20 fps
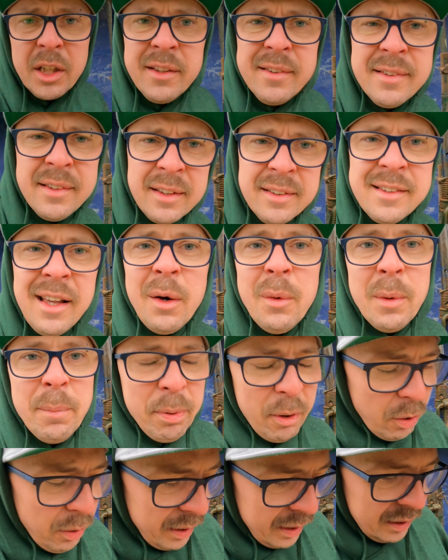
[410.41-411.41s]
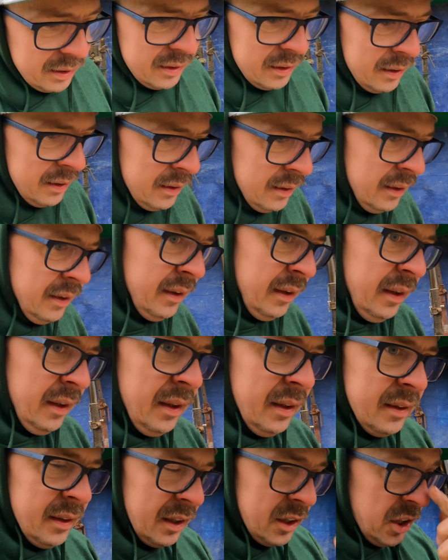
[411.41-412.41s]
przez cały projekt.
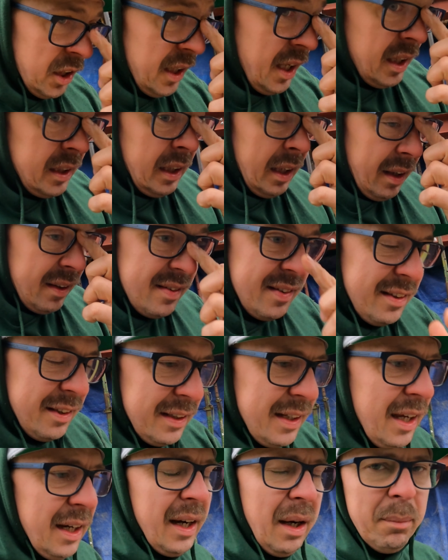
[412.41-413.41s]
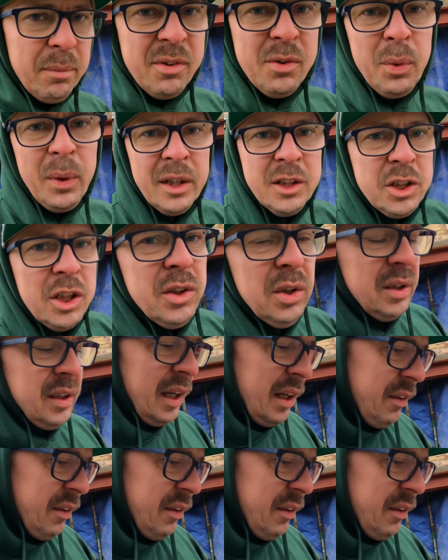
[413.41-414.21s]
Także ja teraz znikam, słuchajcie, do